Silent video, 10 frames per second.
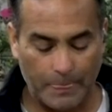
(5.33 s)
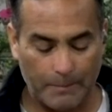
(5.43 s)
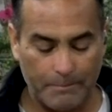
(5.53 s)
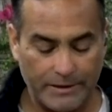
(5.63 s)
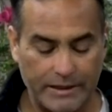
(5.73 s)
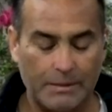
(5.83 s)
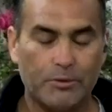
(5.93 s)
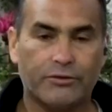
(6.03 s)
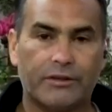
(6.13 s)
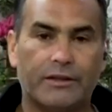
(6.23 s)

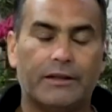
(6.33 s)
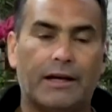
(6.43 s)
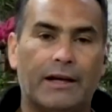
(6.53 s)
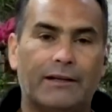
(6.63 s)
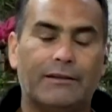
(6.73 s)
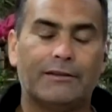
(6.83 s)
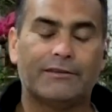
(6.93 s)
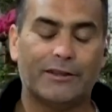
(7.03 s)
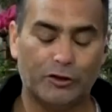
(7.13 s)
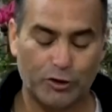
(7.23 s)
vayamos eh, al
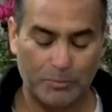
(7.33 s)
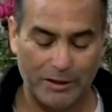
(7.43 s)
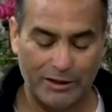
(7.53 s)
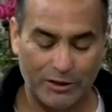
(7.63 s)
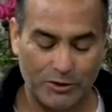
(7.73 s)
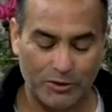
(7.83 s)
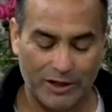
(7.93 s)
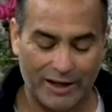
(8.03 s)
Centro Médico